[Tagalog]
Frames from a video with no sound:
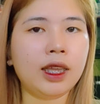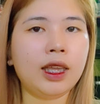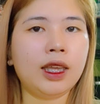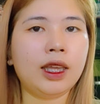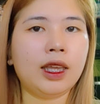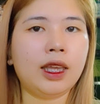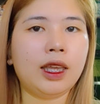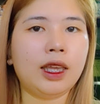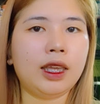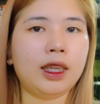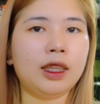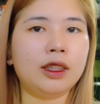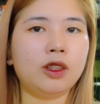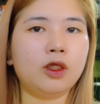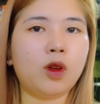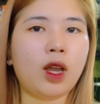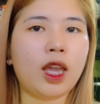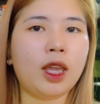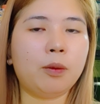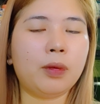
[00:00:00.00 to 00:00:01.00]
And
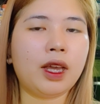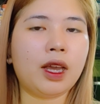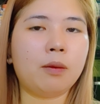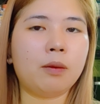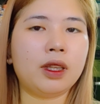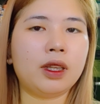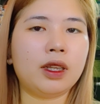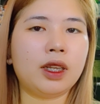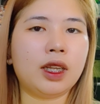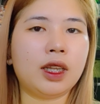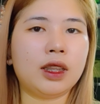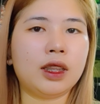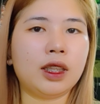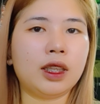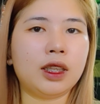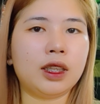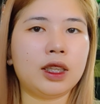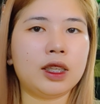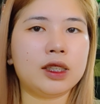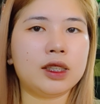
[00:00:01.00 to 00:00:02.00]
yung IP camera
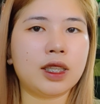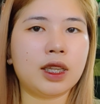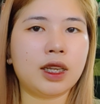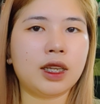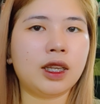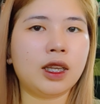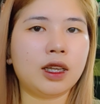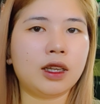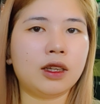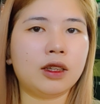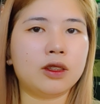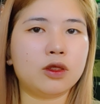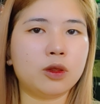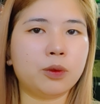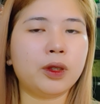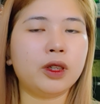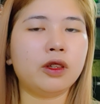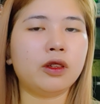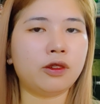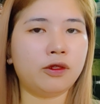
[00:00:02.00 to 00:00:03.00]
natin is talagang
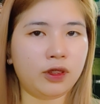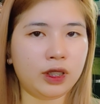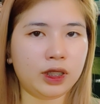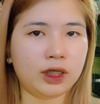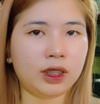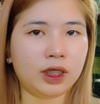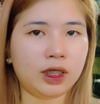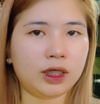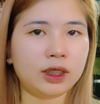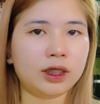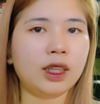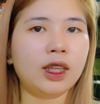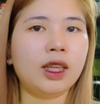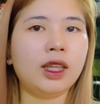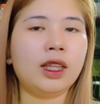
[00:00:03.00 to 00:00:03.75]
super convenient.